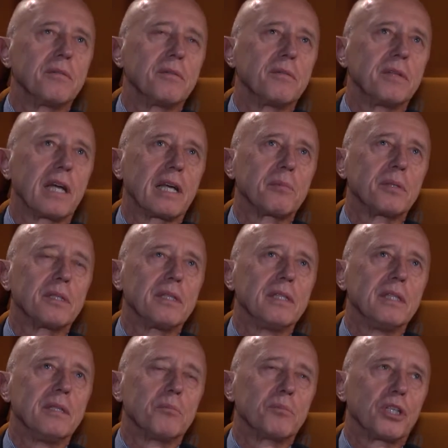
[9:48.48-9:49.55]
y, jakby
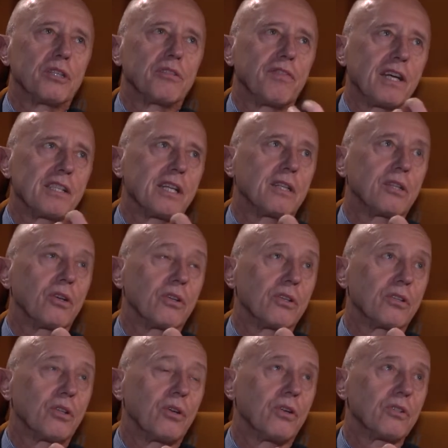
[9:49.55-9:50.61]
przetwarza to,
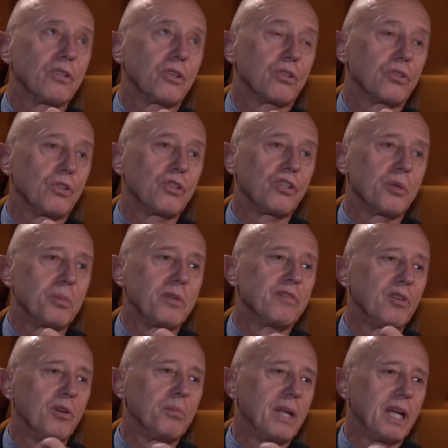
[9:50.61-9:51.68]
to, co ktoś sobie
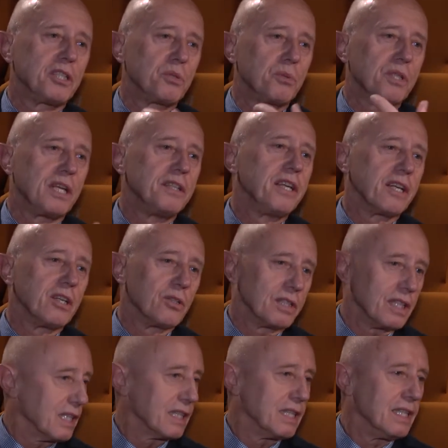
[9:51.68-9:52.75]
wyobraził za niego,
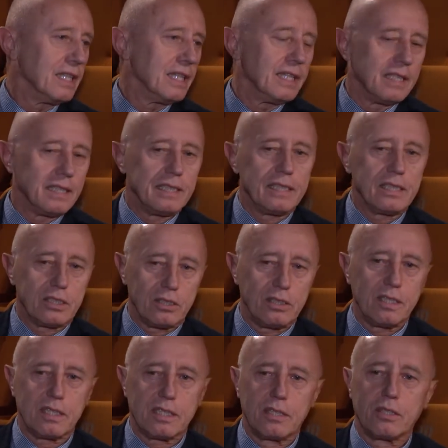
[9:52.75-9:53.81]
tak? I to
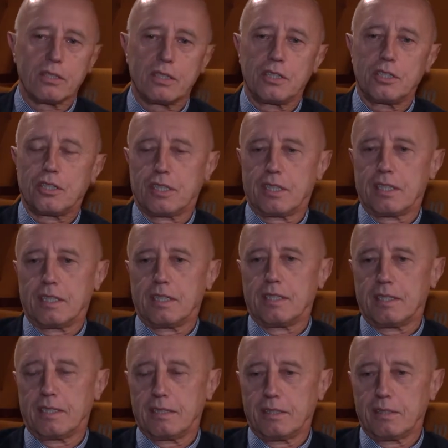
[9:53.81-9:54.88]
jest dosyć,
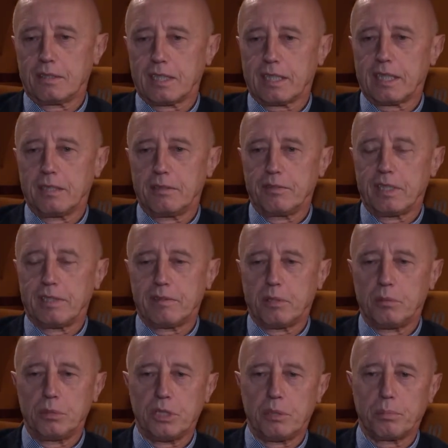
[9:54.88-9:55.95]
y, no takie
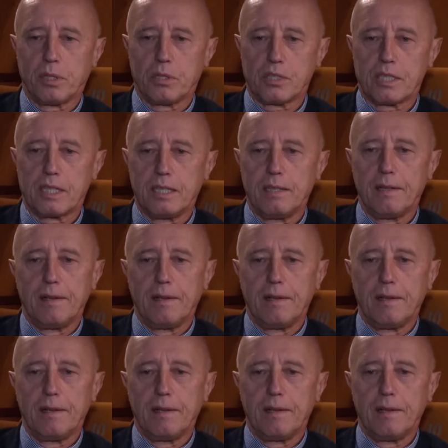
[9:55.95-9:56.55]
wydawałoby się proste.